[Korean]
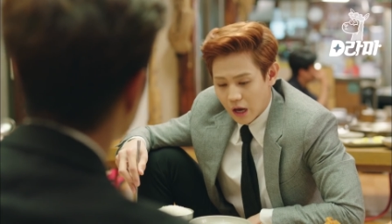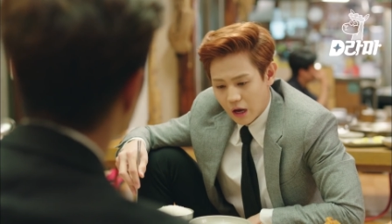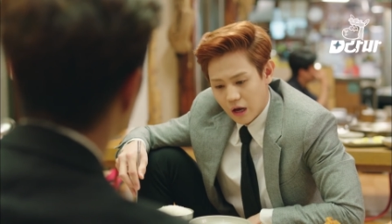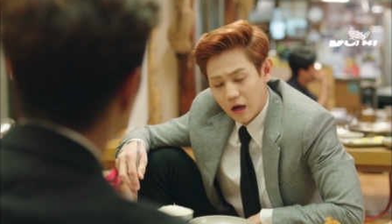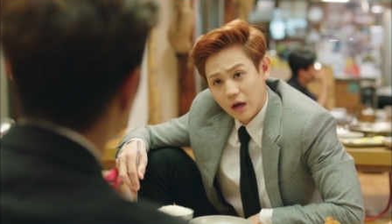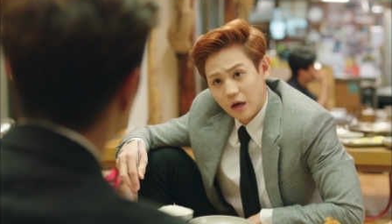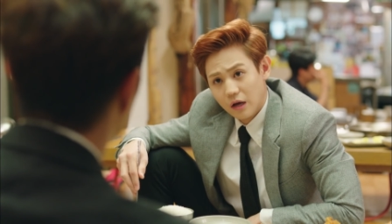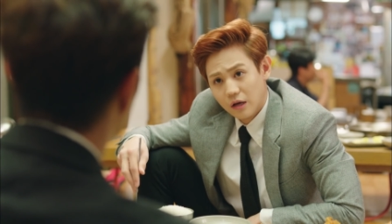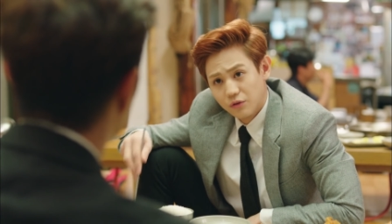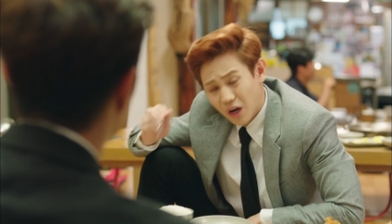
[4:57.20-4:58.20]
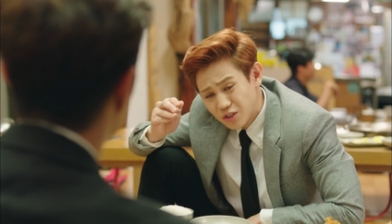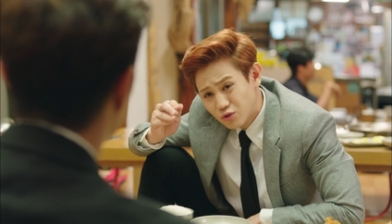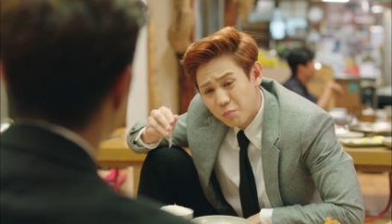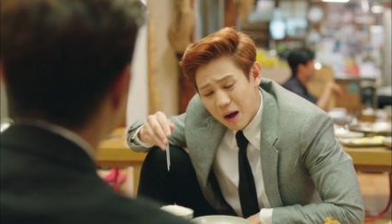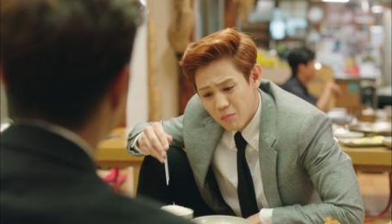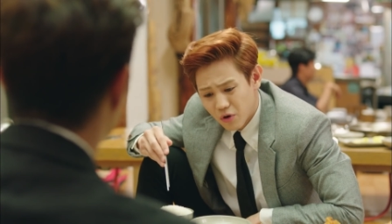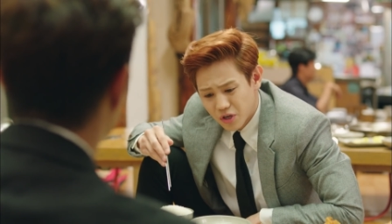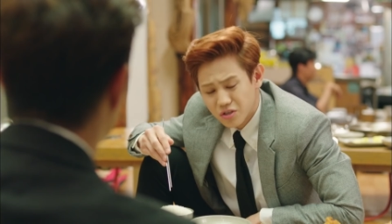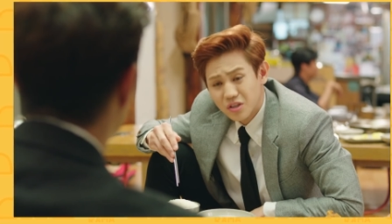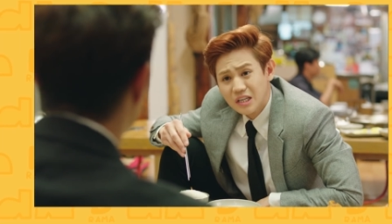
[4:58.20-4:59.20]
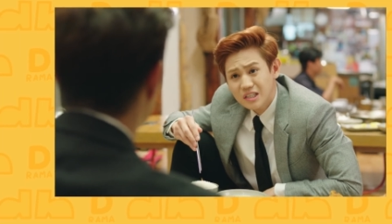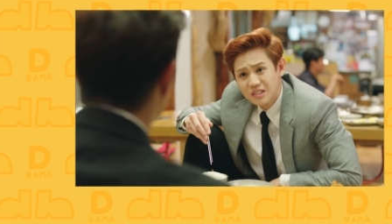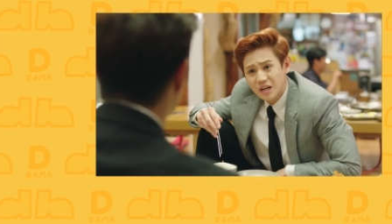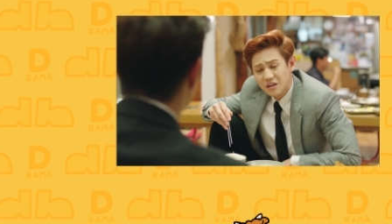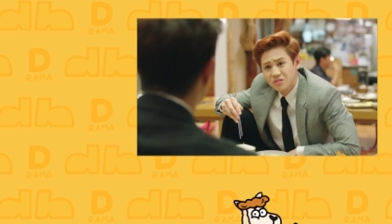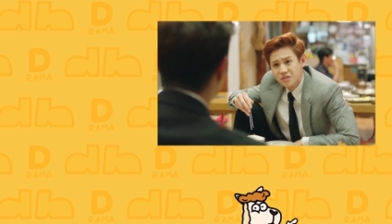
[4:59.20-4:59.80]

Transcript: 야, 너 아직도 밥 먹기 전에 일장